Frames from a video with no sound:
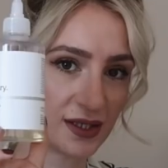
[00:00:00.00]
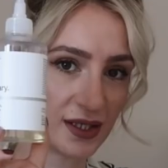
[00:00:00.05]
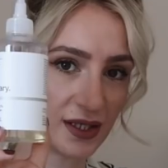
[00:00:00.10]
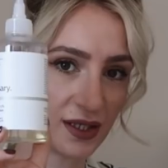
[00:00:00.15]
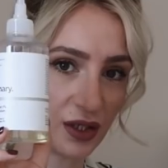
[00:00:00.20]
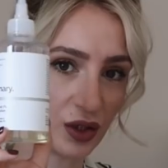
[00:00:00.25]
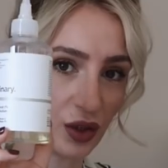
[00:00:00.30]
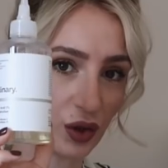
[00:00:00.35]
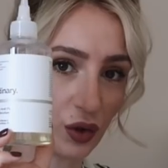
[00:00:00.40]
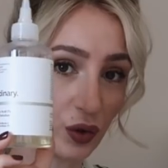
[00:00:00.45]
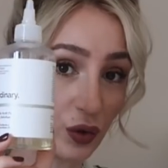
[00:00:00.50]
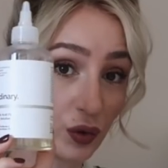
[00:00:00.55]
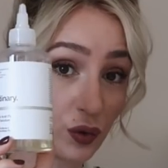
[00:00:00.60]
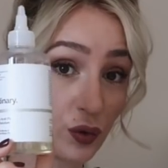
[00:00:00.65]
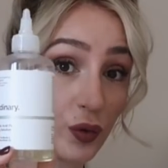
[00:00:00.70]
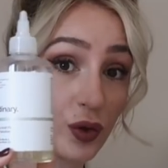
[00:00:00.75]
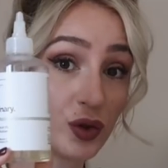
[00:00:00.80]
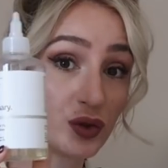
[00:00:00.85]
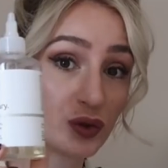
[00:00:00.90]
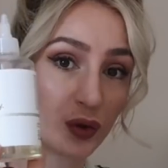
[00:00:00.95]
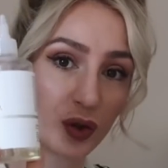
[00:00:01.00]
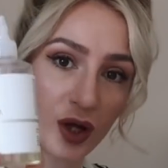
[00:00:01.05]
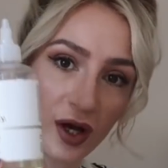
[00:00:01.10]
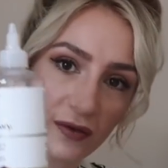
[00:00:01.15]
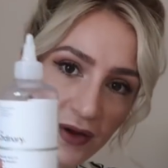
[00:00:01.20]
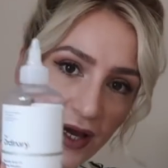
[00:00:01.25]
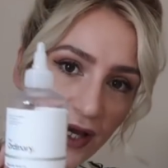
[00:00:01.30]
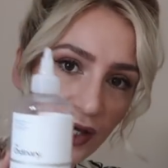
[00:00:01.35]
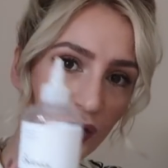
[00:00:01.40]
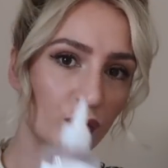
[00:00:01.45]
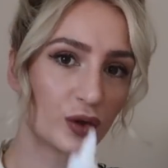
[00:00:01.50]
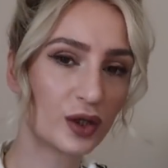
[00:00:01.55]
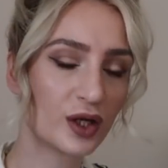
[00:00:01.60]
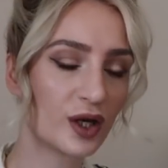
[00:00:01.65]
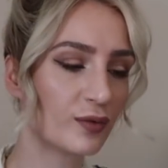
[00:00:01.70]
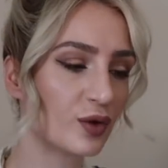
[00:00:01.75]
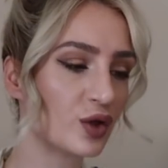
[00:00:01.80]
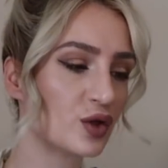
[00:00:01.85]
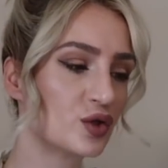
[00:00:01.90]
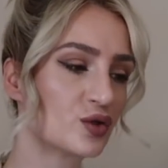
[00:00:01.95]
den Glykoltoner weg und
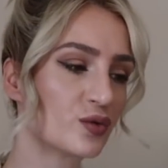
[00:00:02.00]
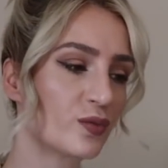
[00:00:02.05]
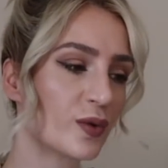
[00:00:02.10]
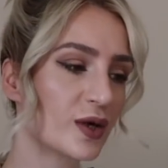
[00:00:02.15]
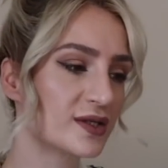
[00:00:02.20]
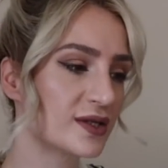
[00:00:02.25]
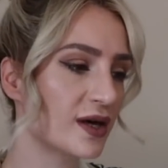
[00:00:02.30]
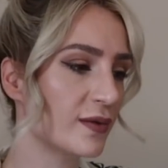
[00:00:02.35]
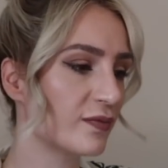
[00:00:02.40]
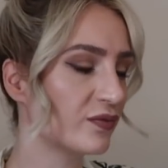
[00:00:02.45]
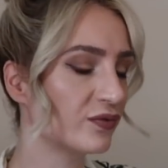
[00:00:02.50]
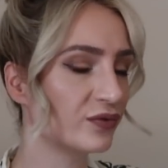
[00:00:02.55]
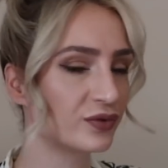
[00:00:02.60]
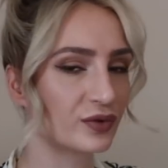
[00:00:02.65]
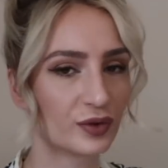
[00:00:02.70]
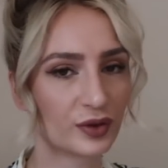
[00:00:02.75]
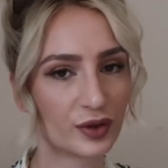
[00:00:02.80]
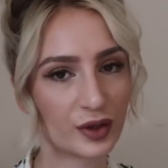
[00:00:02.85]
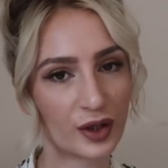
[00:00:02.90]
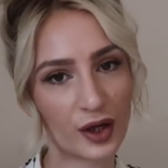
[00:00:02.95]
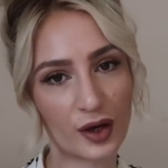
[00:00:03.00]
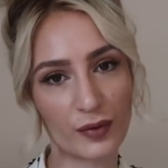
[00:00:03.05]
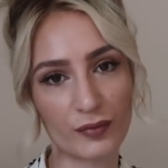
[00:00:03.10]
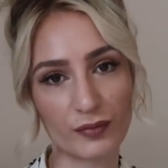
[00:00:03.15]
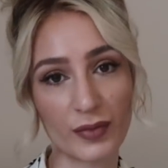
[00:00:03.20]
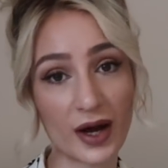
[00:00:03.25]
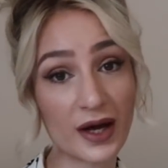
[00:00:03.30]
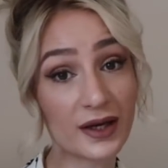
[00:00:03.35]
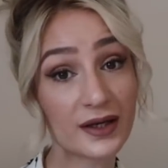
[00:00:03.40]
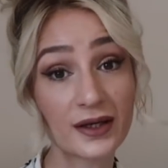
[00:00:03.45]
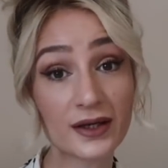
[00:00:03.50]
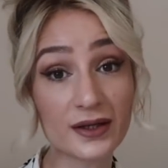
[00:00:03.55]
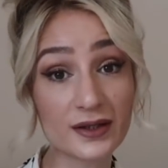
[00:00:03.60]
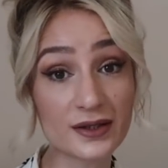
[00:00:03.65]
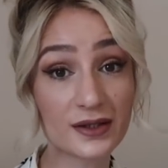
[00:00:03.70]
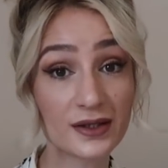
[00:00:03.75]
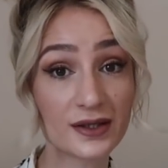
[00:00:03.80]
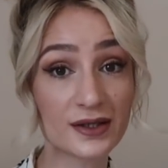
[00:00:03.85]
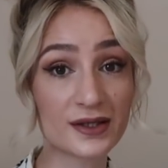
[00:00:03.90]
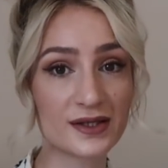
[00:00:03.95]
nehme einen super sanften ähm,
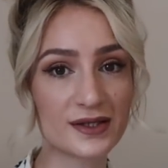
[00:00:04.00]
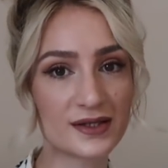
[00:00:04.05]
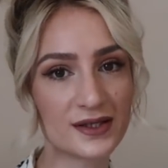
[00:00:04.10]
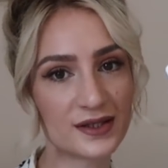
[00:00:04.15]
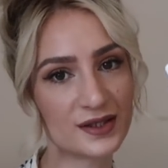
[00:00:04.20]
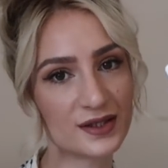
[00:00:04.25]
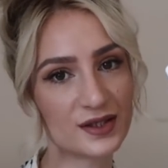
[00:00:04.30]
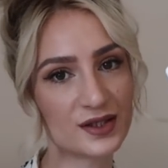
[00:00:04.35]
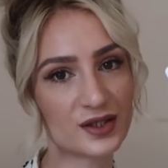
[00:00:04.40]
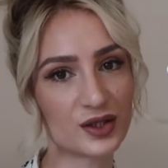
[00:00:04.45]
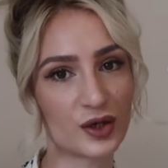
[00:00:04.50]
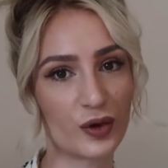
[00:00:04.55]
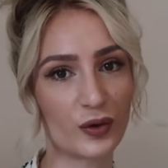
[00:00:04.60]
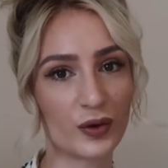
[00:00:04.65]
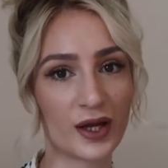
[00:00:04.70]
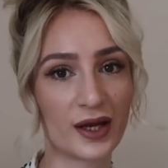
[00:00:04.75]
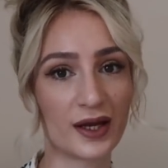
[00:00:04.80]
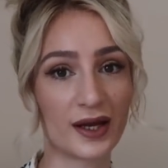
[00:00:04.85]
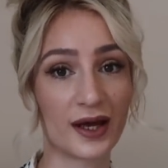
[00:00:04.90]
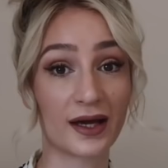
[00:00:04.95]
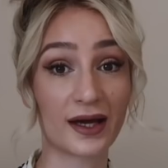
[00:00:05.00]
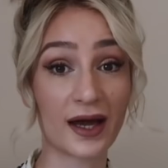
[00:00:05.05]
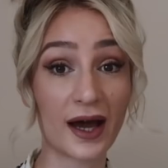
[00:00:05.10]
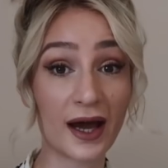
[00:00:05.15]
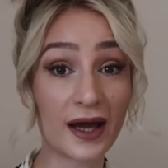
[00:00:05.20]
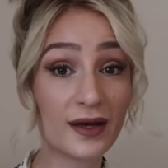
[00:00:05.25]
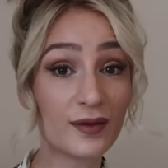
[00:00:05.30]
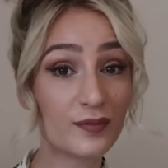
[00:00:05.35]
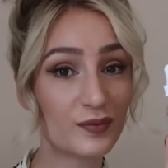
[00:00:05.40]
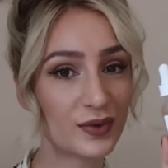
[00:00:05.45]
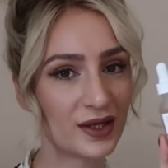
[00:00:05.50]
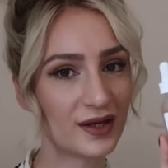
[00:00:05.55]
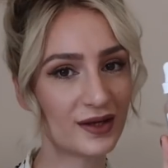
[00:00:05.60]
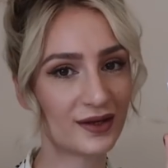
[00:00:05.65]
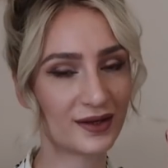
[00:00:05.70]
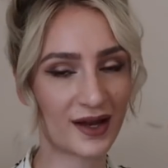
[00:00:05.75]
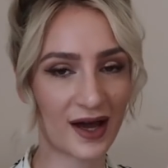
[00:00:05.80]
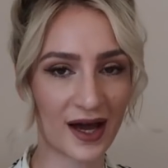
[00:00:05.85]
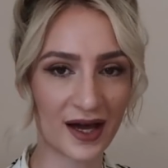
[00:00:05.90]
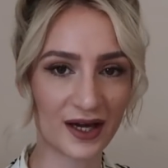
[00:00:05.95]
anderen Gesichtstoner, der keine
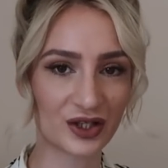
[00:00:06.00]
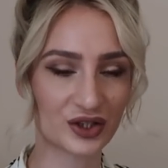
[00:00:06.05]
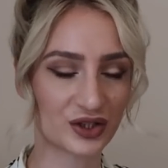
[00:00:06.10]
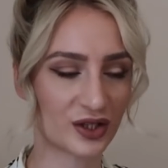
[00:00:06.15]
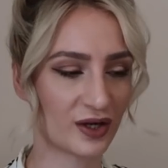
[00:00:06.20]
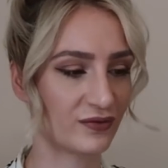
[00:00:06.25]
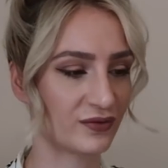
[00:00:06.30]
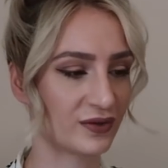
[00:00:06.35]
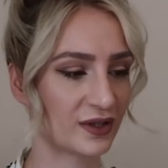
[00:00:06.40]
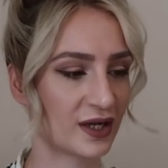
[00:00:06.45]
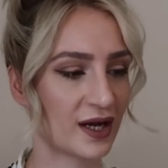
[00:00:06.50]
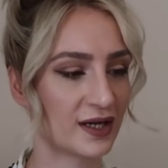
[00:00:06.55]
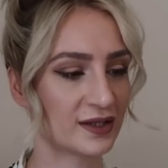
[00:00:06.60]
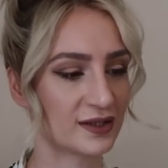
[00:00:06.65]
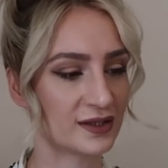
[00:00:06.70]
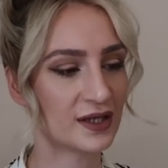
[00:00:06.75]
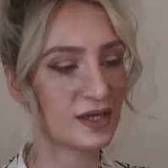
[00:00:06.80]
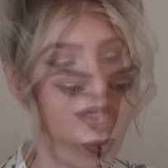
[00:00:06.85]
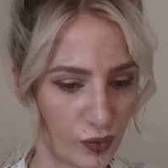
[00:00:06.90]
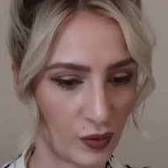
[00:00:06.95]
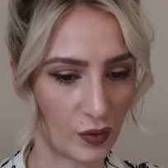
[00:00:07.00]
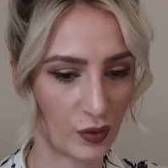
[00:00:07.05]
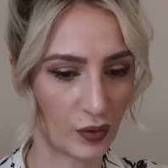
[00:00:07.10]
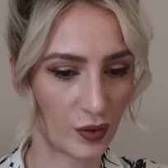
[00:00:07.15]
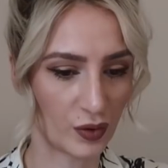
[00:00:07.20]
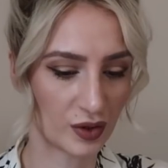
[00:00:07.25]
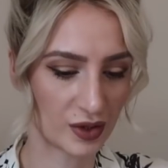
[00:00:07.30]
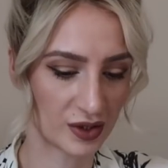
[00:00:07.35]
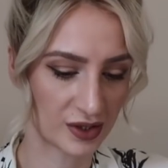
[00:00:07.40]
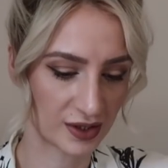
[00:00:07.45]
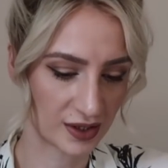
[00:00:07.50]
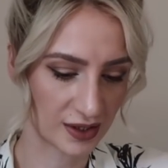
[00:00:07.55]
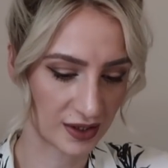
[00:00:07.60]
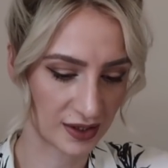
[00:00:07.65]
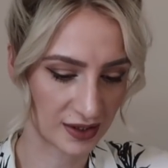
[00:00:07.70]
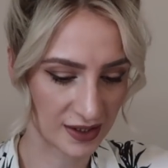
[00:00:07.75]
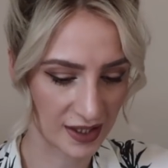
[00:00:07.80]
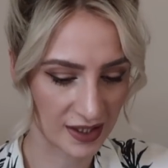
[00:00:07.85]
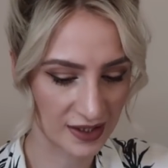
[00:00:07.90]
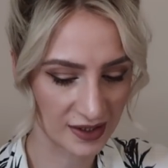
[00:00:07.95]
peelenden Eigenschaften hat und
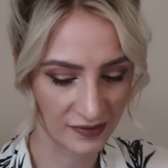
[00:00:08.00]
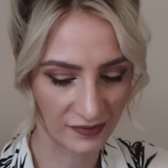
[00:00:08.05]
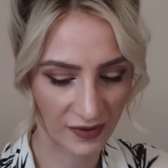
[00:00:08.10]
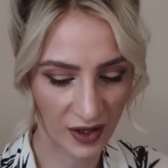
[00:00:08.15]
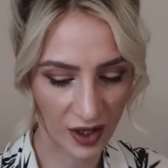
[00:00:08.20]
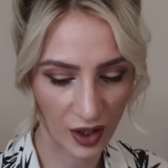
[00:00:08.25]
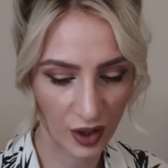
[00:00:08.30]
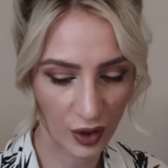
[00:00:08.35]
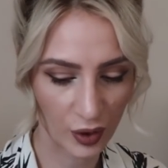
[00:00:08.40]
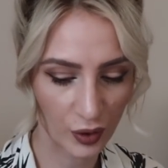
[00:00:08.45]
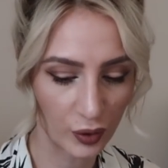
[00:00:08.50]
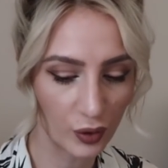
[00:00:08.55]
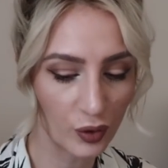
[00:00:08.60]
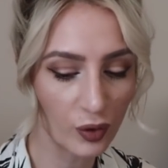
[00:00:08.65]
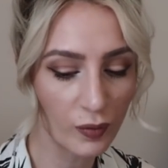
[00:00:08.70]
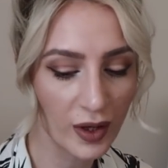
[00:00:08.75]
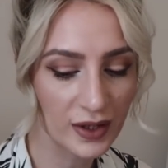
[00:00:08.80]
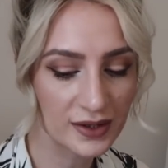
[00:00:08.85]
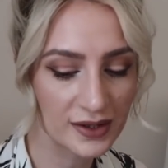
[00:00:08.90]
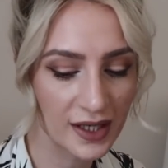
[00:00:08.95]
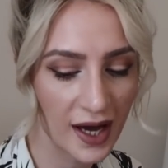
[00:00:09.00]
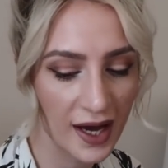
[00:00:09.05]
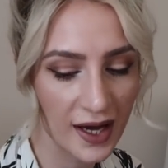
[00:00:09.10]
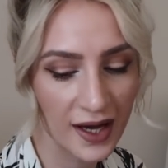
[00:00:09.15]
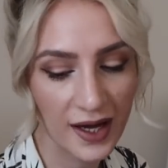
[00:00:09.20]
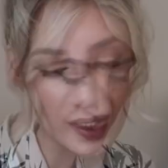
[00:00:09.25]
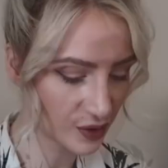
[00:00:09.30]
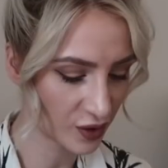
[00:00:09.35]
das war Nummer 3.